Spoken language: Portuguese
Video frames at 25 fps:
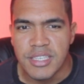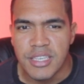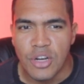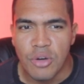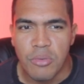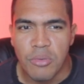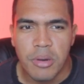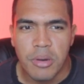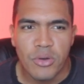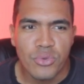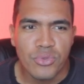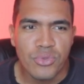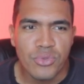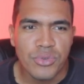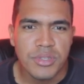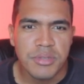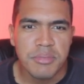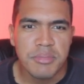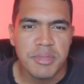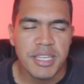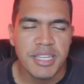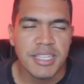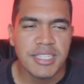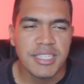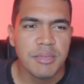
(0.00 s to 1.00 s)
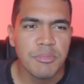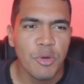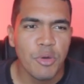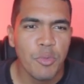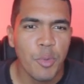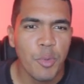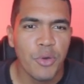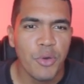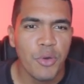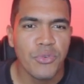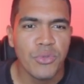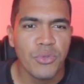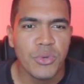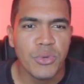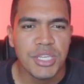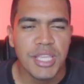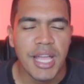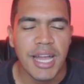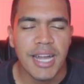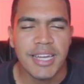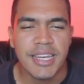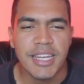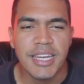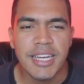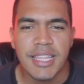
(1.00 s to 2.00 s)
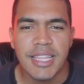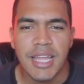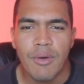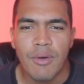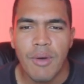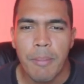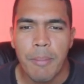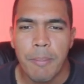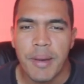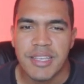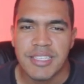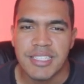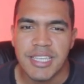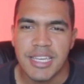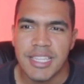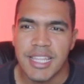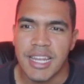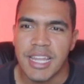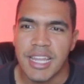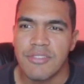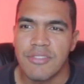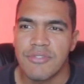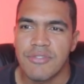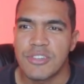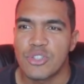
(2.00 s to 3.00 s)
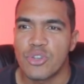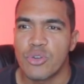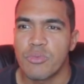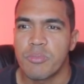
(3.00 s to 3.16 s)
arroba culturismodc, meu perfil no Instagram, dá uma passada lá, fechou